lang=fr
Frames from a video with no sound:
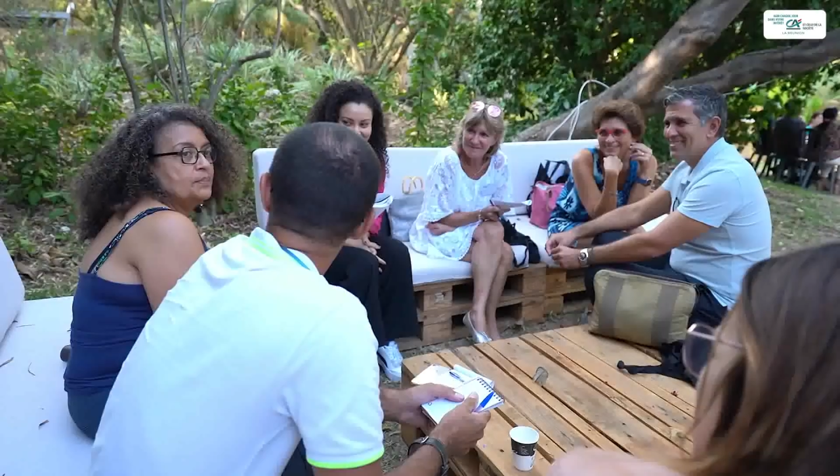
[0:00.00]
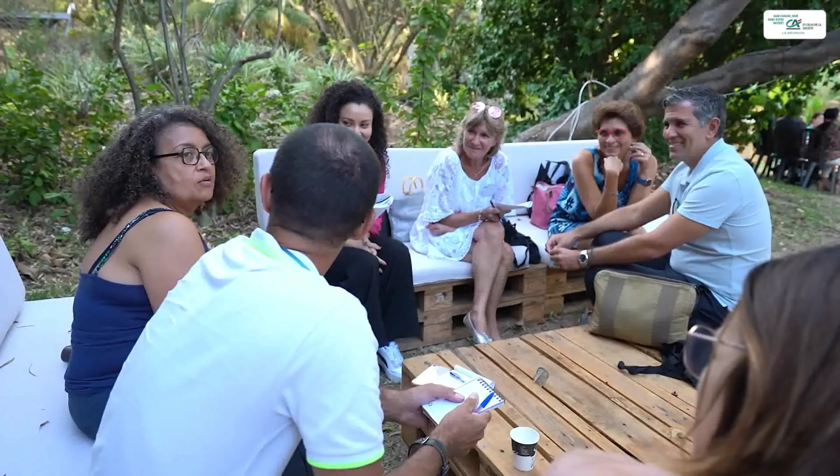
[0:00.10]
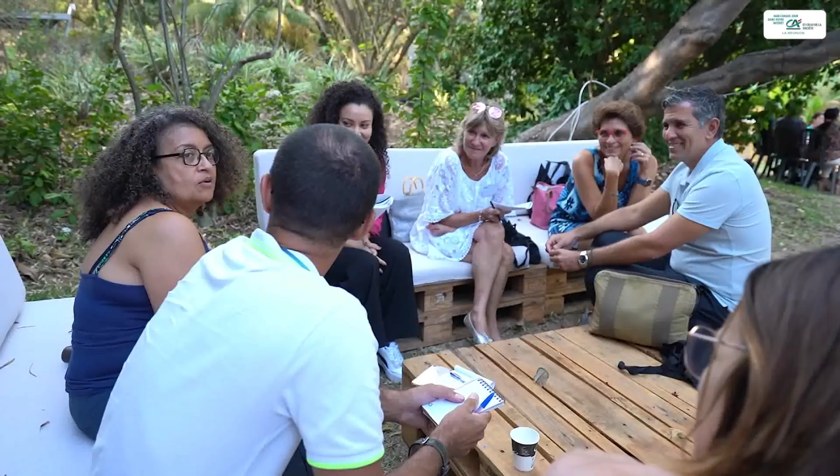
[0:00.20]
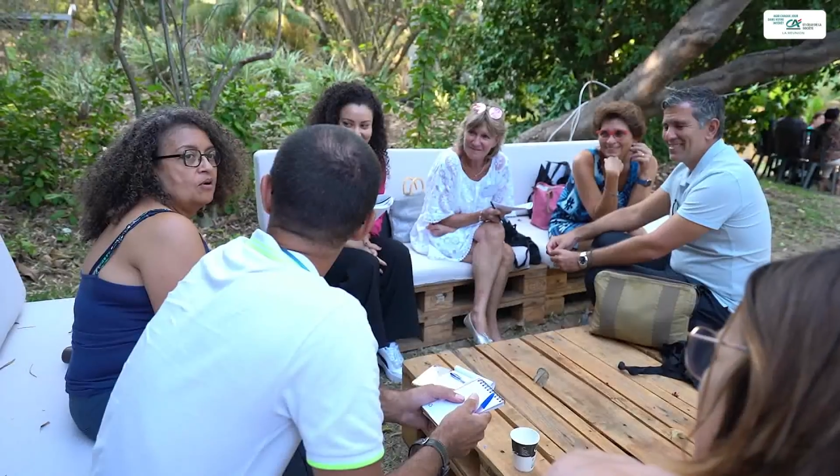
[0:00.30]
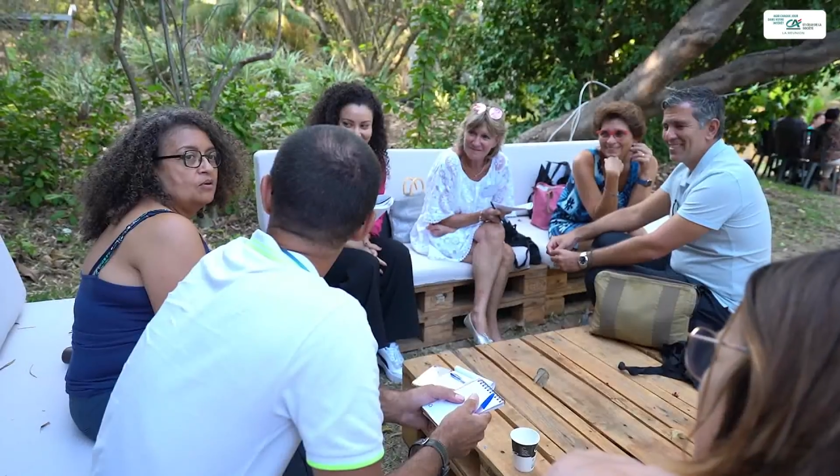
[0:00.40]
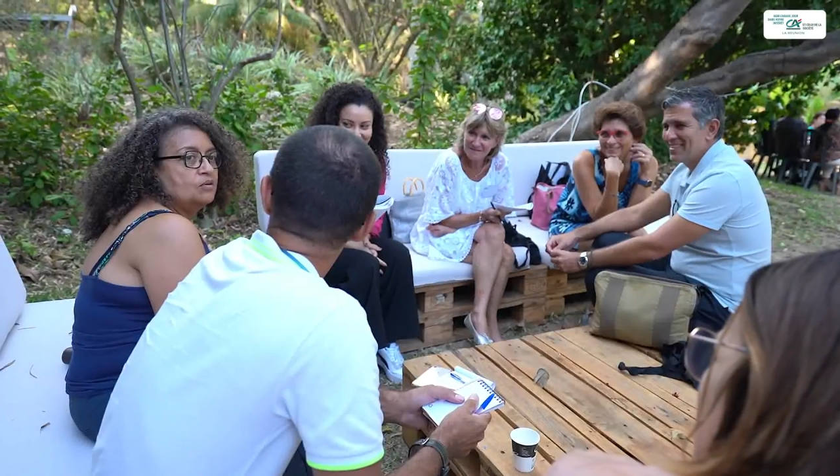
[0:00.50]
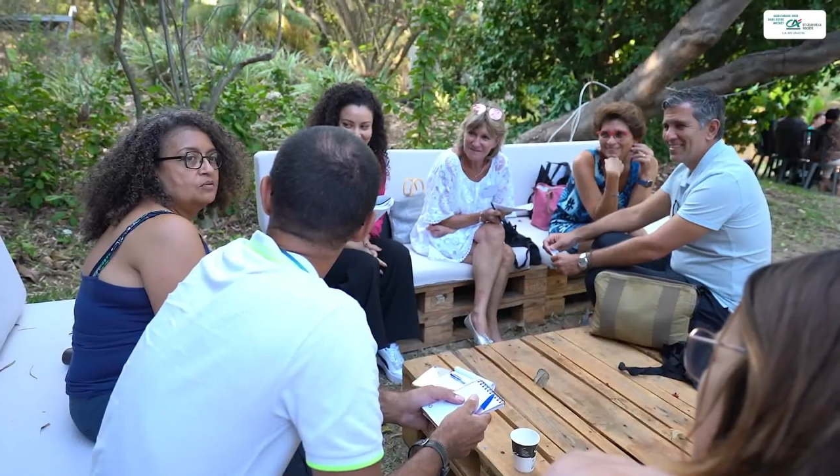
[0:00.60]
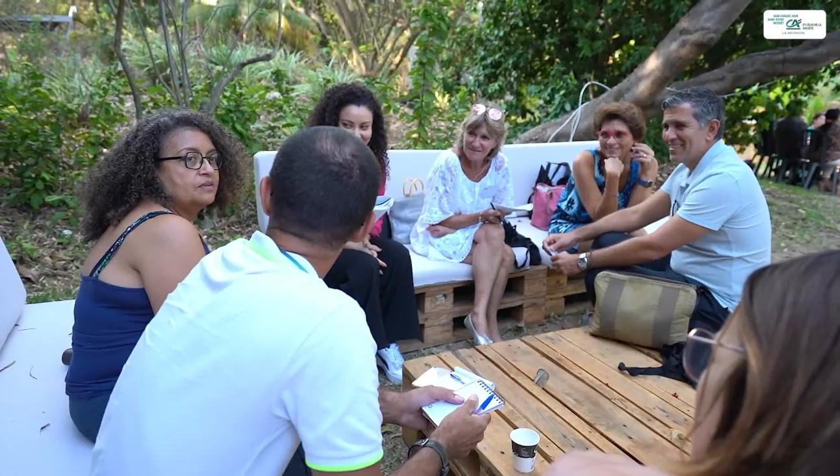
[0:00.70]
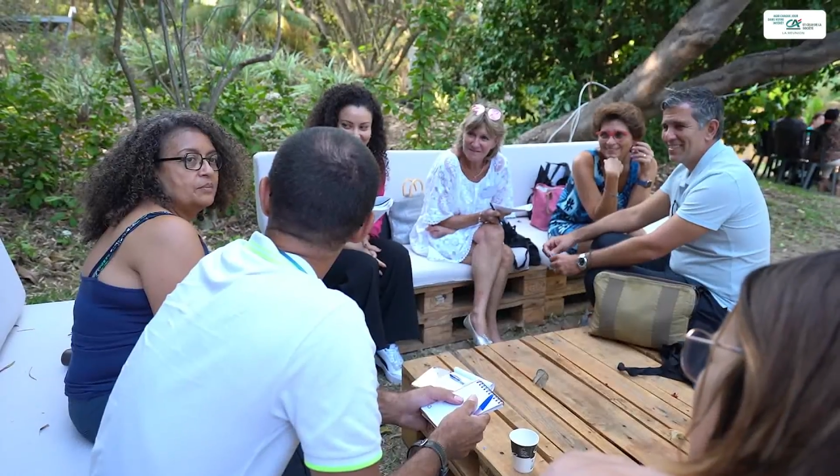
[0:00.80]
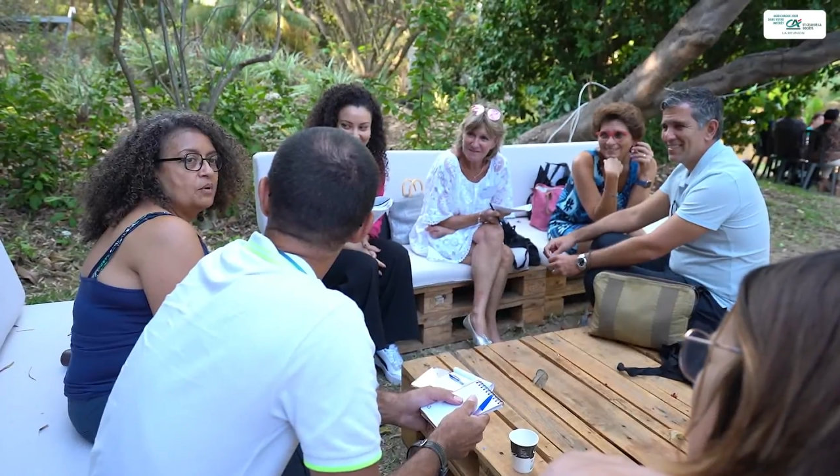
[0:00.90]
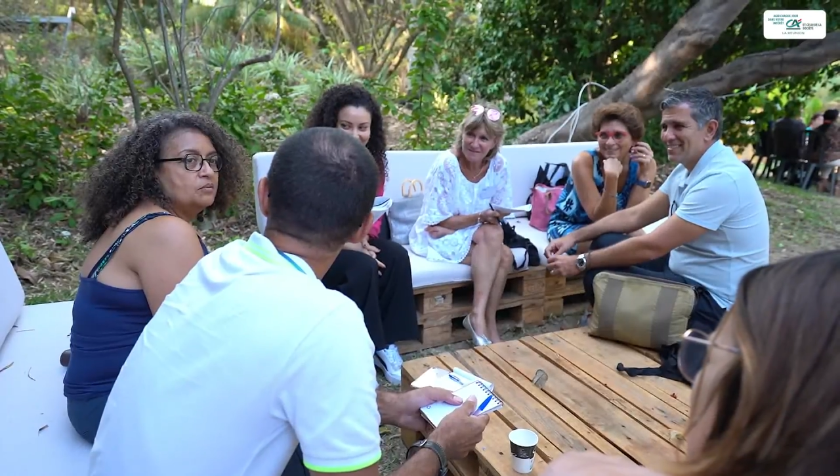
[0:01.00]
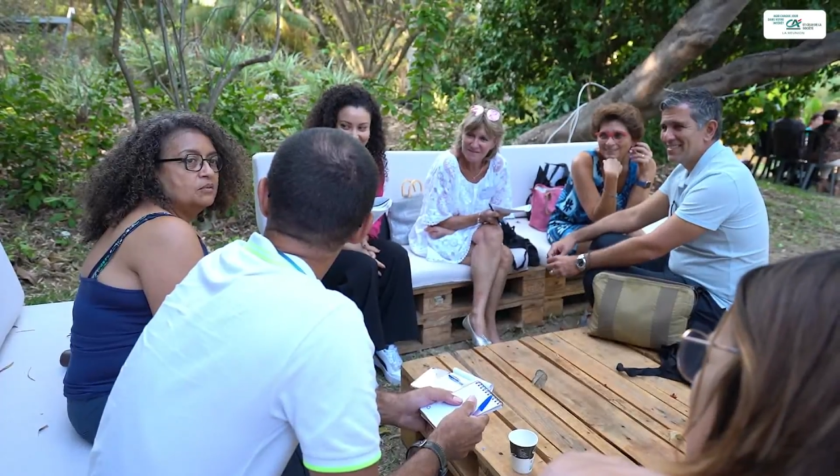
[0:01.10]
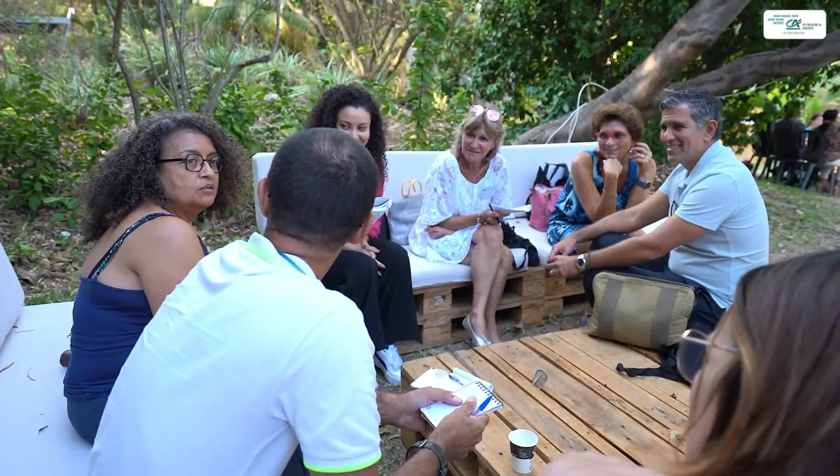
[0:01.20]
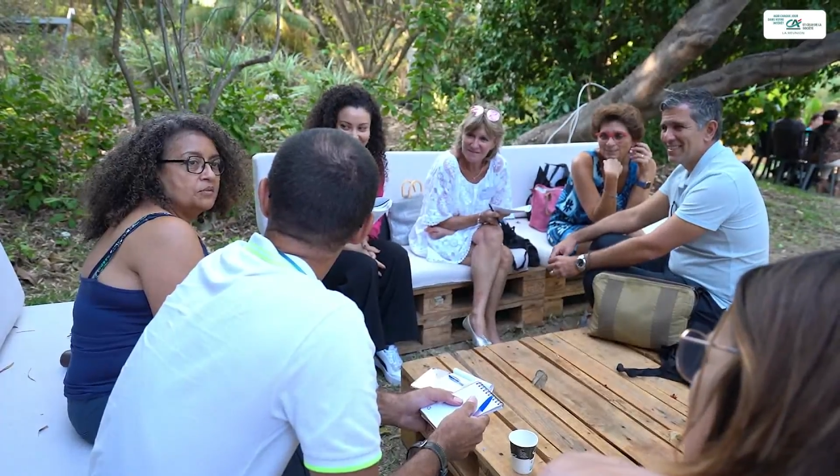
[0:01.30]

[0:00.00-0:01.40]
chacun va amener en